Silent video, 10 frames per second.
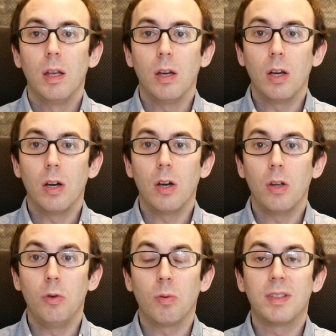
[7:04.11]

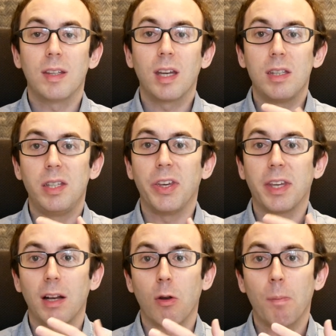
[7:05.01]
donc cette
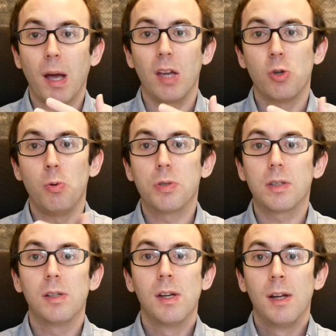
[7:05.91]
critique quelque part est
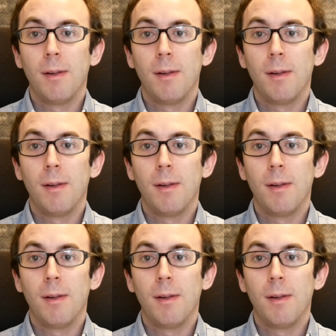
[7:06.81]
juste,